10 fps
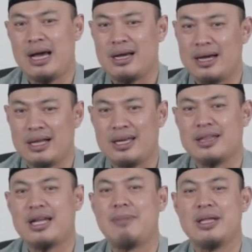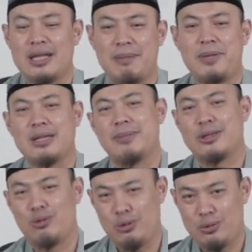agar kita mendapat
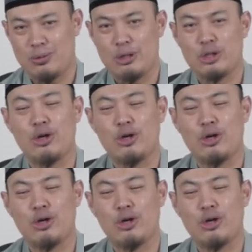petunjuk.